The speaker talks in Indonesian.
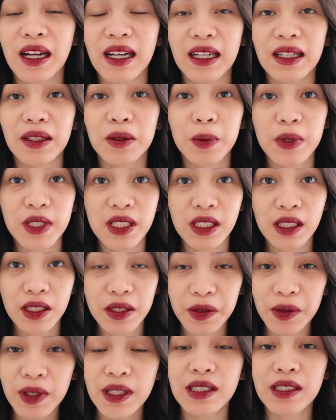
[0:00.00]
Aku
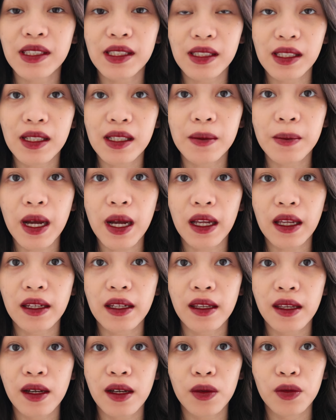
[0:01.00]
personally juga seneng pakai
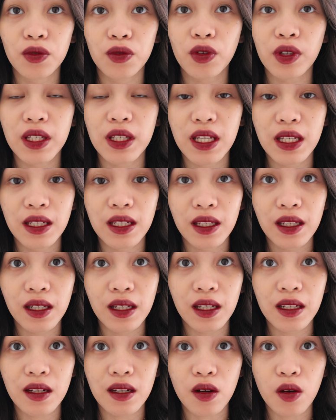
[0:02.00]
dia untuk dijadiin
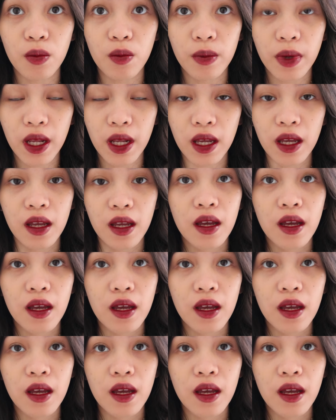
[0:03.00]
inner ombre